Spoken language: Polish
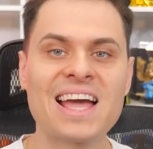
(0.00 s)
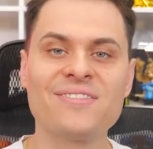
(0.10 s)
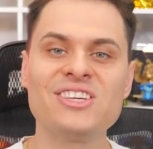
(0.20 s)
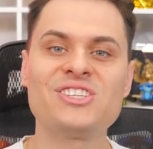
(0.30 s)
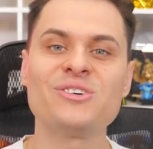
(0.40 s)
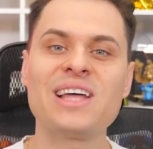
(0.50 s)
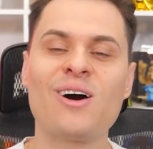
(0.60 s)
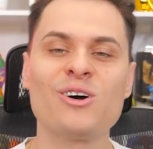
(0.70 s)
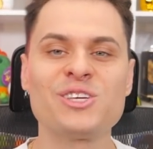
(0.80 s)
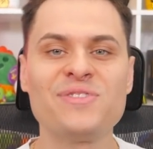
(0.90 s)
Jak widzicie,
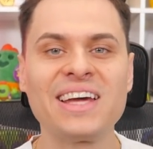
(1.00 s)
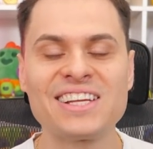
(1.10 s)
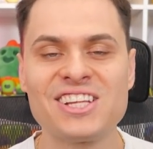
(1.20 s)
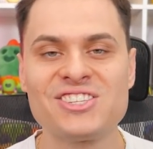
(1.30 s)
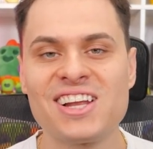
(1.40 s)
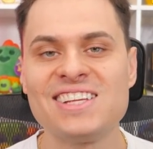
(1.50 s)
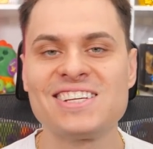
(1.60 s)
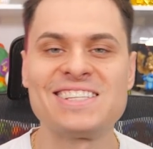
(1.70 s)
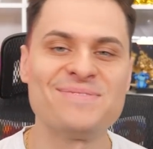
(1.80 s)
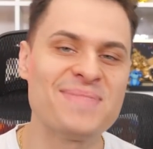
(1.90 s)
udało się wygrać ten challenge,
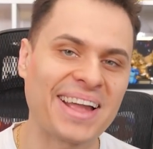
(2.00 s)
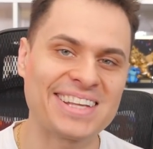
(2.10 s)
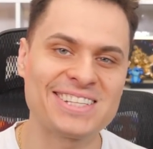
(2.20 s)
jestem mega